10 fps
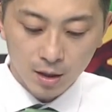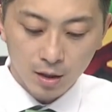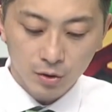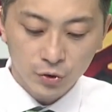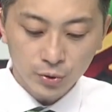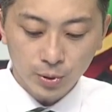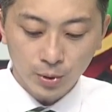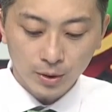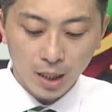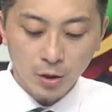어,
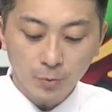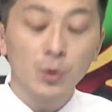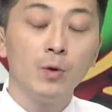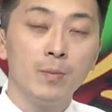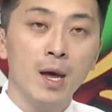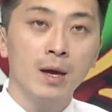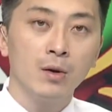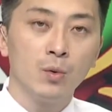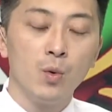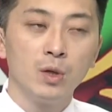수소
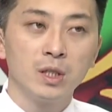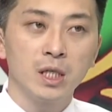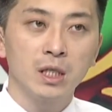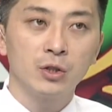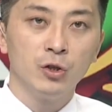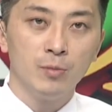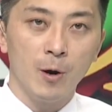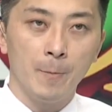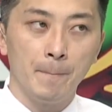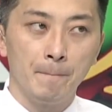산업동맹 공식
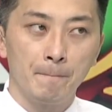출범.